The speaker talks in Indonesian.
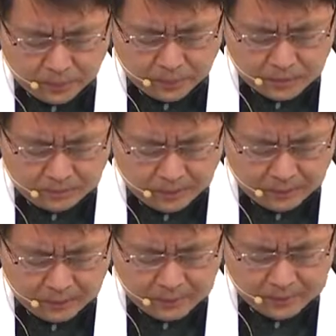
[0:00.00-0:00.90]

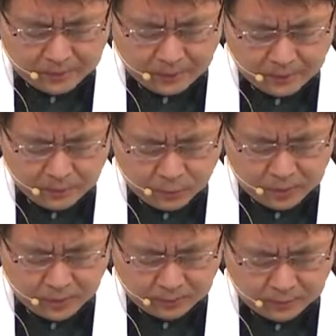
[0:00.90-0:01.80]
kesempatan sekali lagi
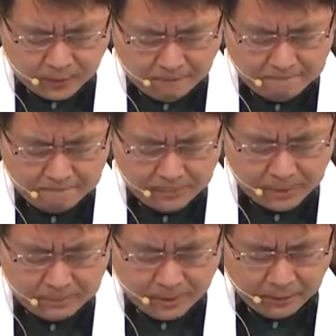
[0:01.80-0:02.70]
boleh datang
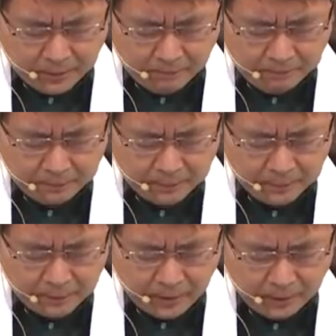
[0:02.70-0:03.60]
beribadah.
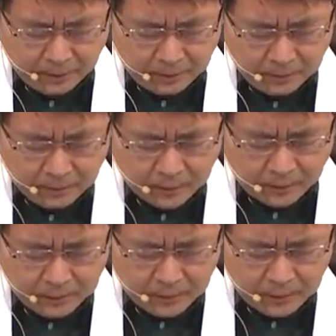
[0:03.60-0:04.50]
Dan
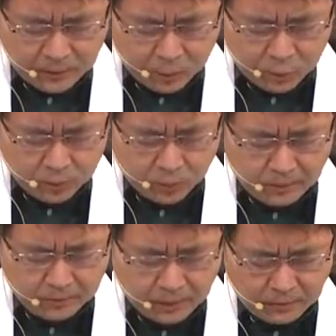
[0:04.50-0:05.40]
kami rindu
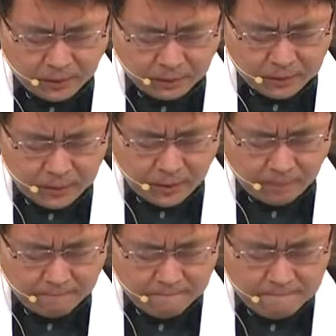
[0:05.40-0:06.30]
boleh
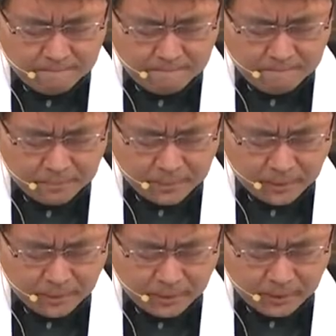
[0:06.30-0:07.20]
menikmati
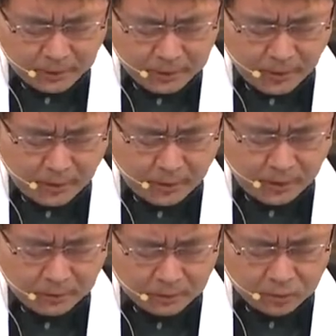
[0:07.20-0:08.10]

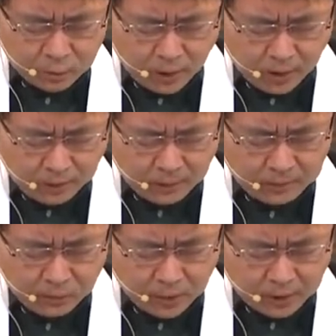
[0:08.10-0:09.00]
keindahan Tuhan,
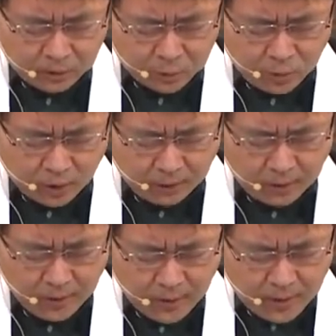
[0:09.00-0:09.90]
kemuliaan
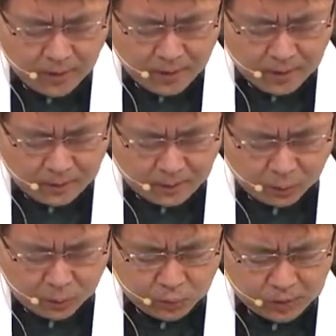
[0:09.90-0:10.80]
Tuhan
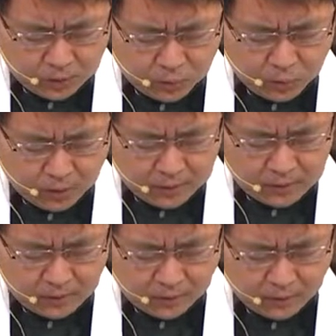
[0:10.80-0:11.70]
kekudusan Tuhan,
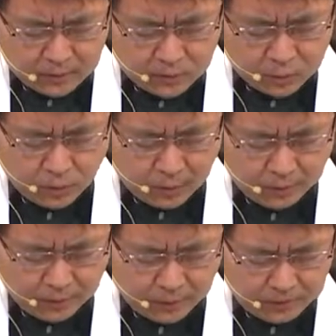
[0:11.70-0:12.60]
cinta kasih
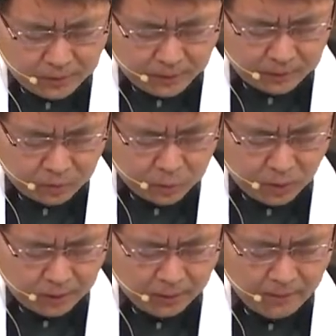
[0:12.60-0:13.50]
Tuhan, dan kebenaran
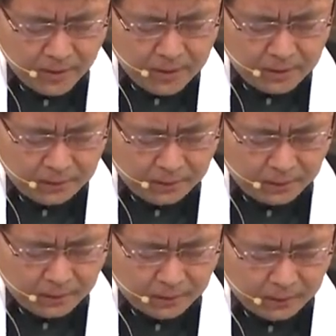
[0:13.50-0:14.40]
Tuhan yang
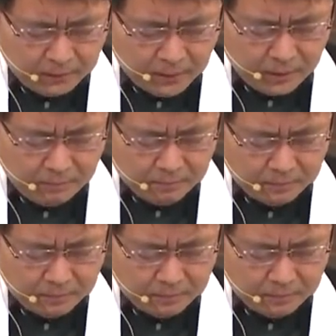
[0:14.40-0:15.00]
akan kami